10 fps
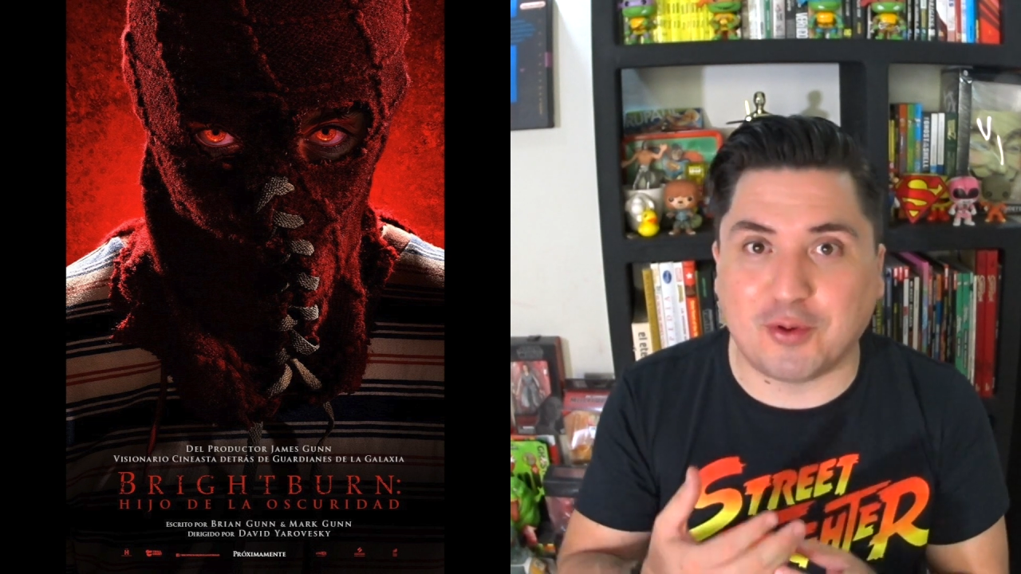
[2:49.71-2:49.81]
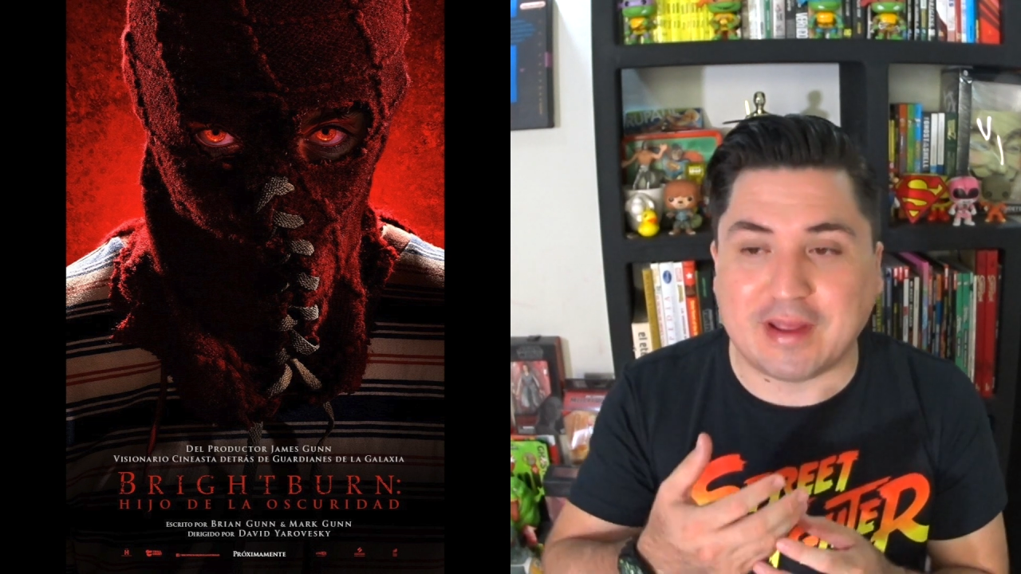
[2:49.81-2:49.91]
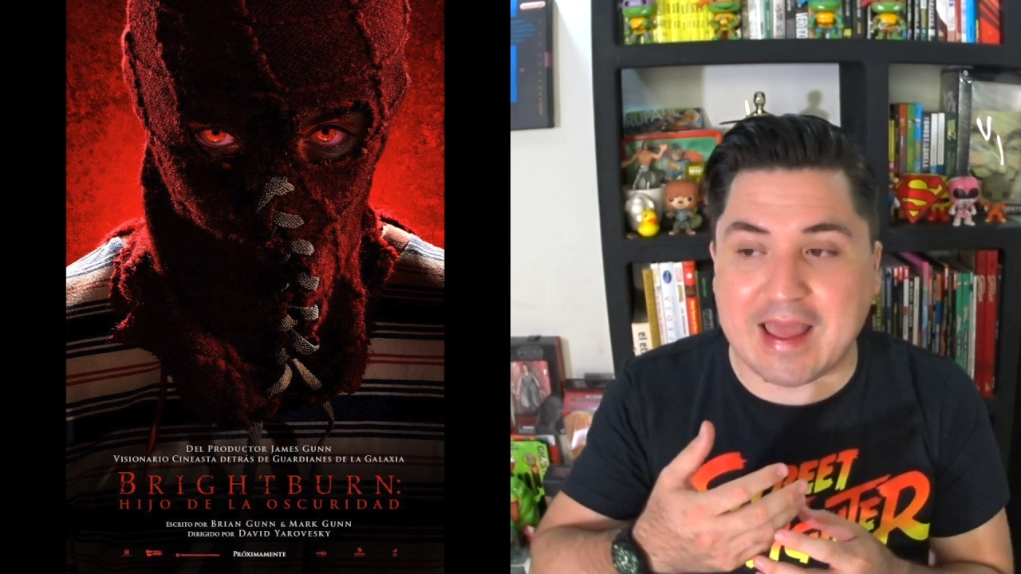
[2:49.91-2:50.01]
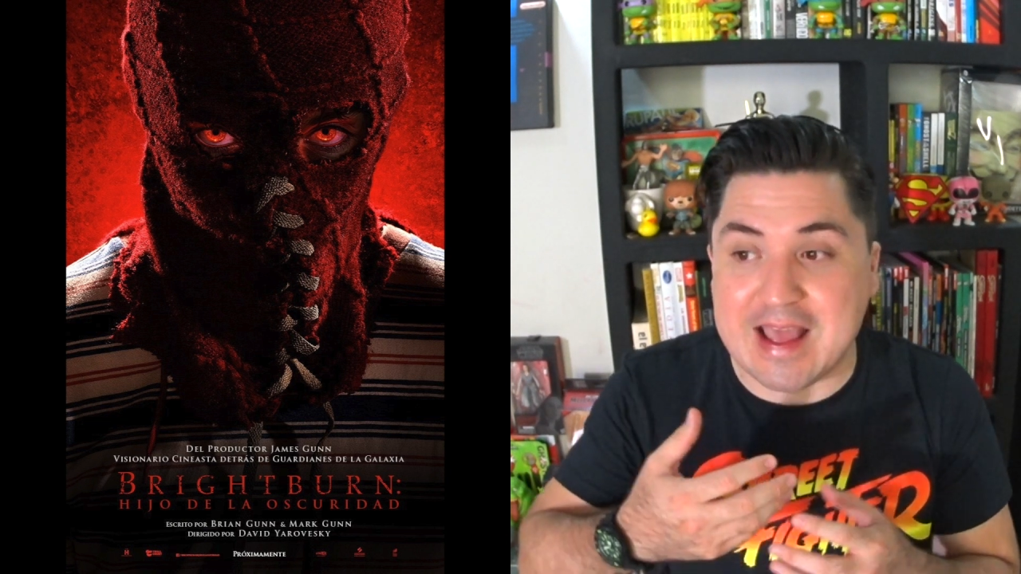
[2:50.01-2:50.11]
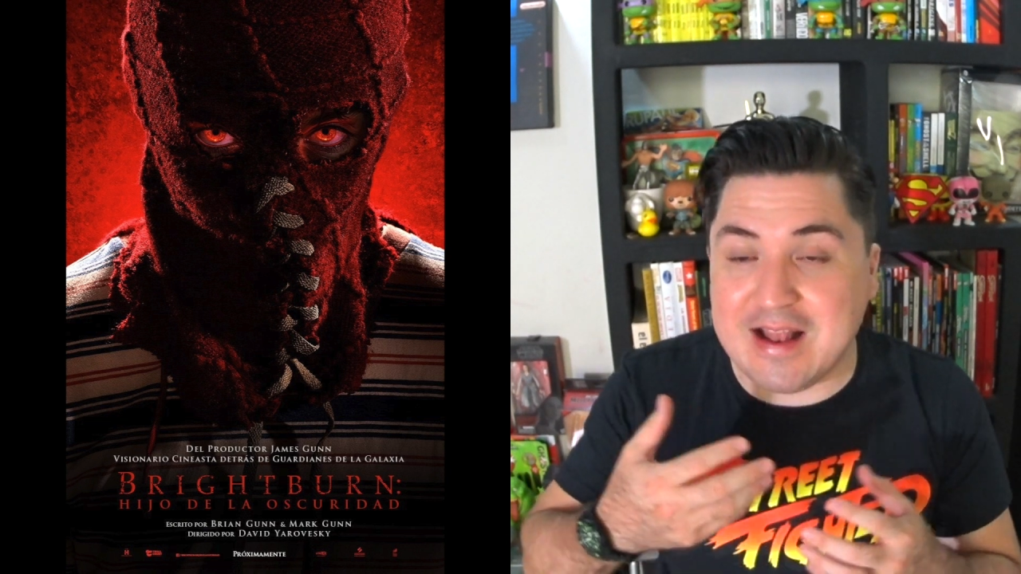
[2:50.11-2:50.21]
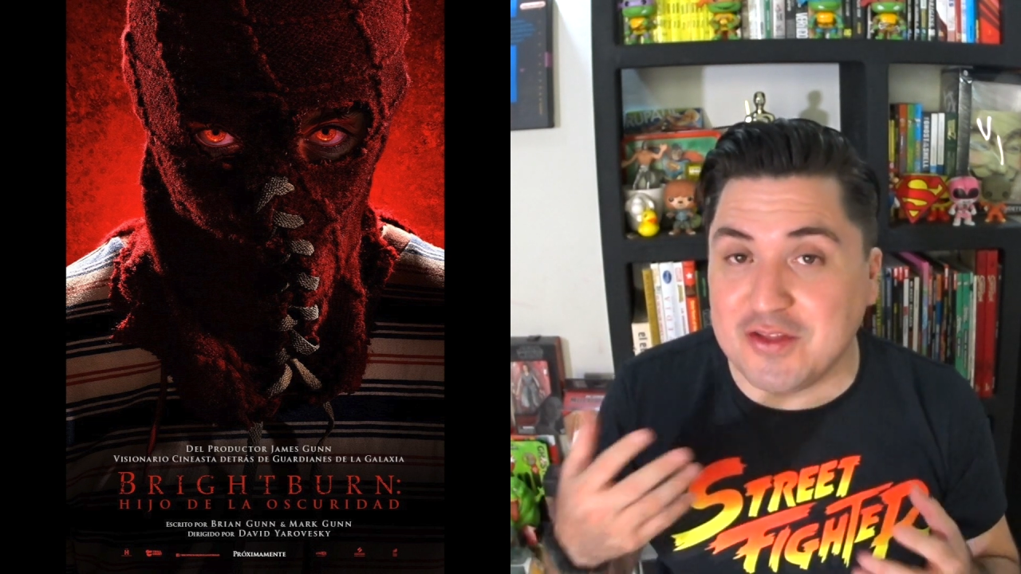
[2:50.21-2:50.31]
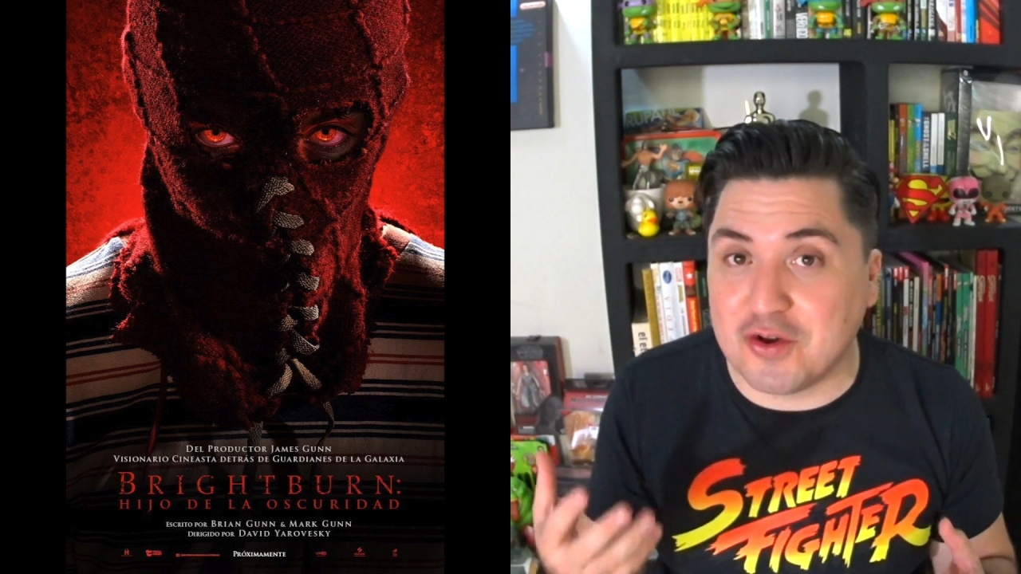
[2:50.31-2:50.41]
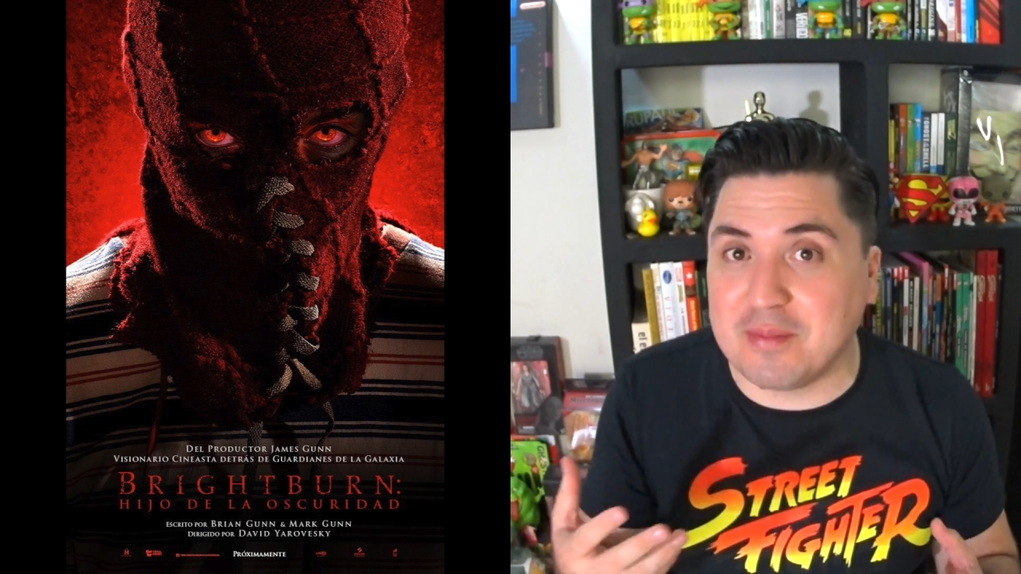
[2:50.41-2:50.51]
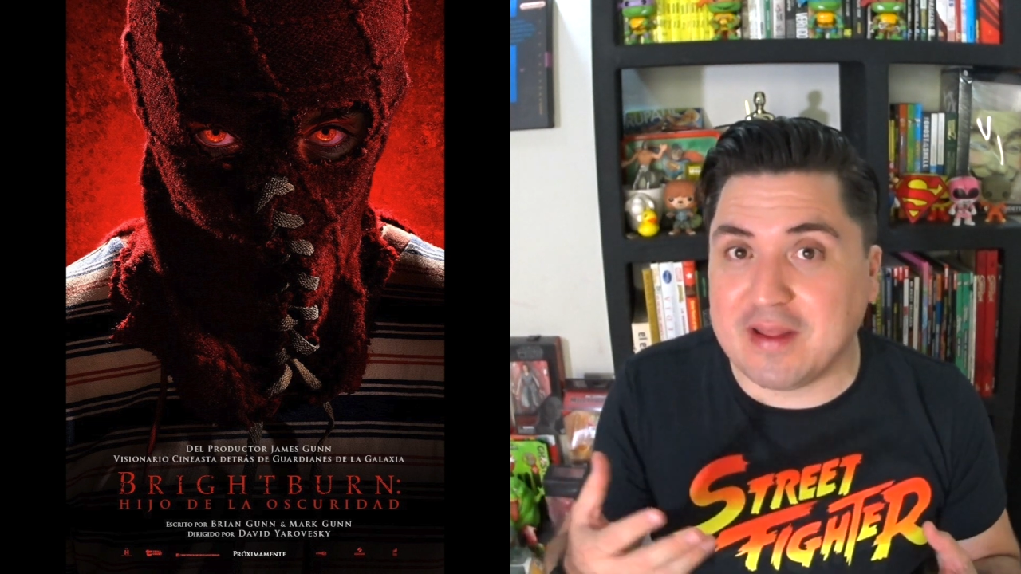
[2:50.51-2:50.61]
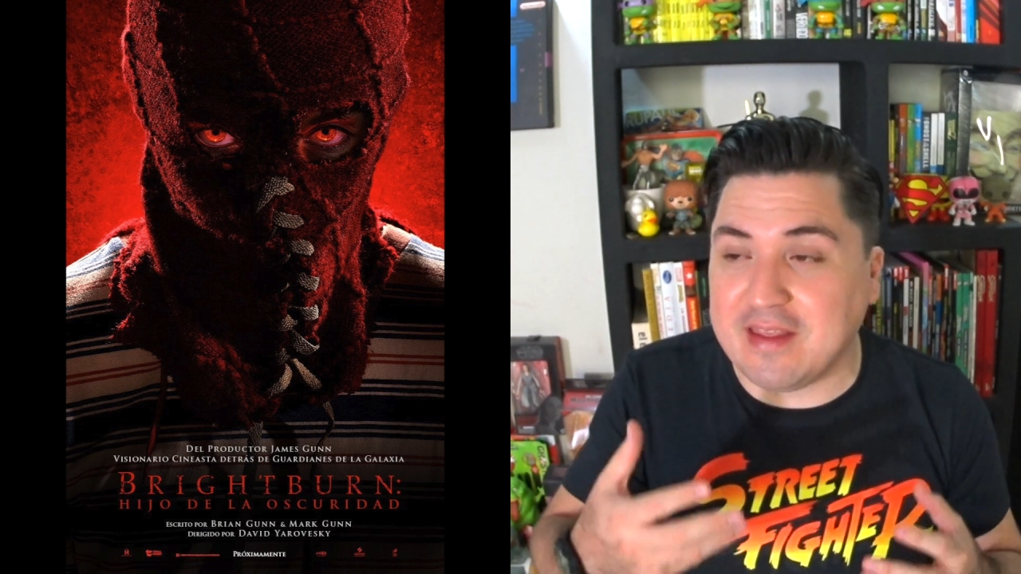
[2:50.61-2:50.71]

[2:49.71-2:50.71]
porque el nombre